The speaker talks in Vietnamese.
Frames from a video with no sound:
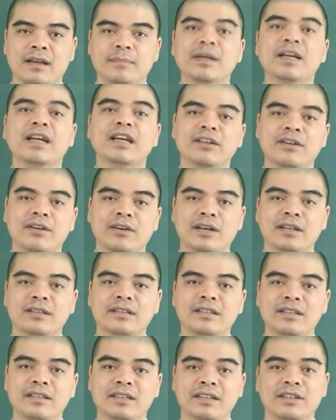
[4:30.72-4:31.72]
Bên cạnh đó
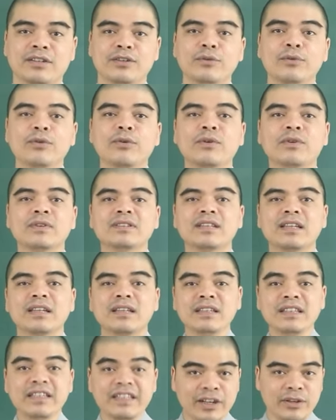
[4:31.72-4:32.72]
thì cũng có
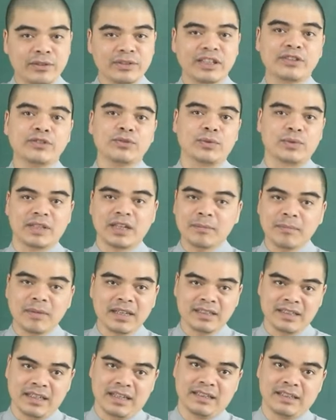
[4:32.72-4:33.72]
rất nhiều gia chủ thắc
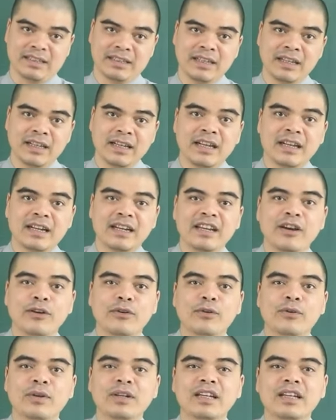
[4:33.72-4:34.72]
mắc rằng
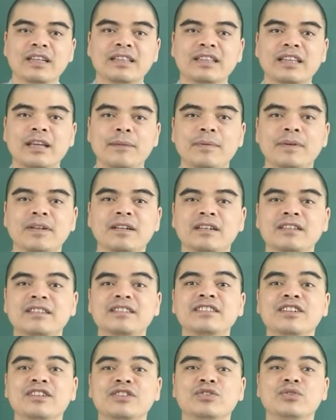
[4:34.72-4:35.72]
liệu có nên thắp
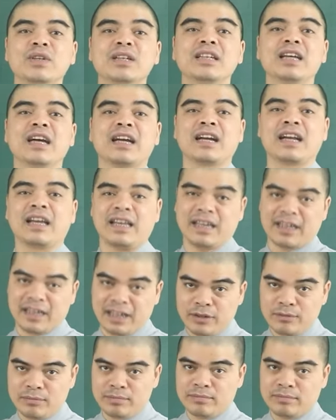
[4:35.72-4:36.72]
hương thường xuyên hàng ngày hay
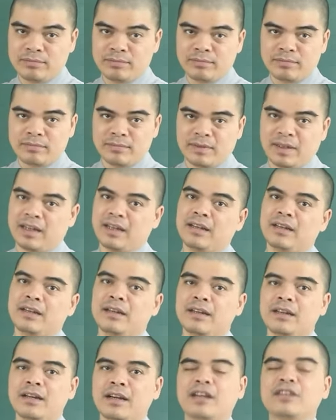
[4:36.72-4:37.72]
không? À,
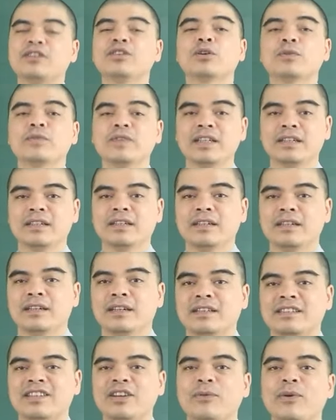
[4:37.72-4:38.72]
à, thưa quý vị,
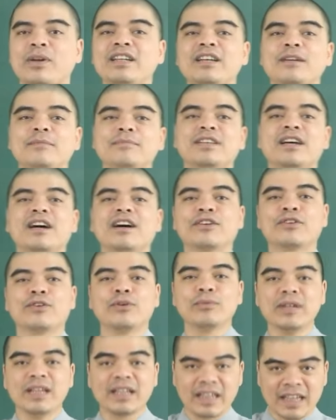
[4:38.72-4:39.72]
theo quan niệm thờ
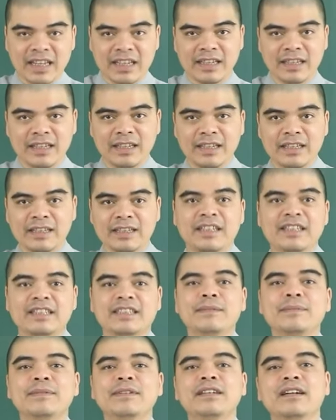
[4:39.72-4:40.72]
cúng hiện nay thì
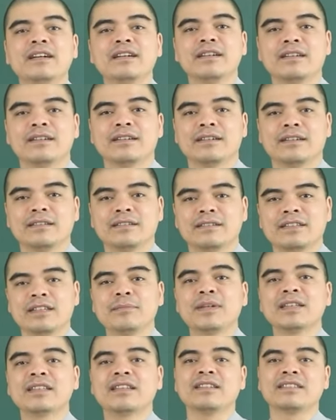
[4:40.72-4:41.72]
thắp hương
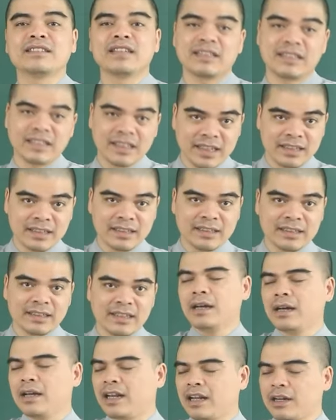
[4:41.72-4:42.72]
trên ban thờ gia tiên
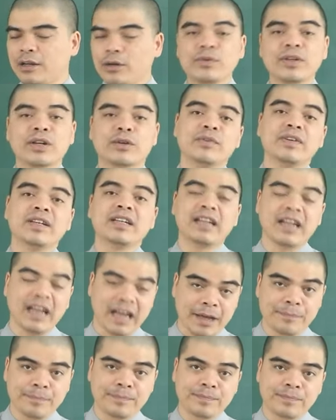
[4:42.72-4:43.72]
à, là công việc quý vị nên
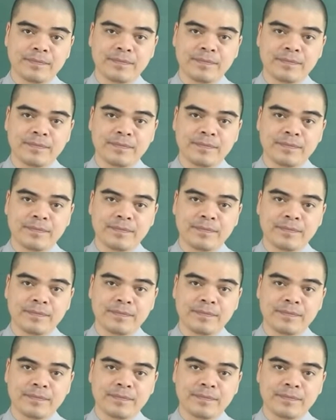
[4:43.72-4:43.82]
làm.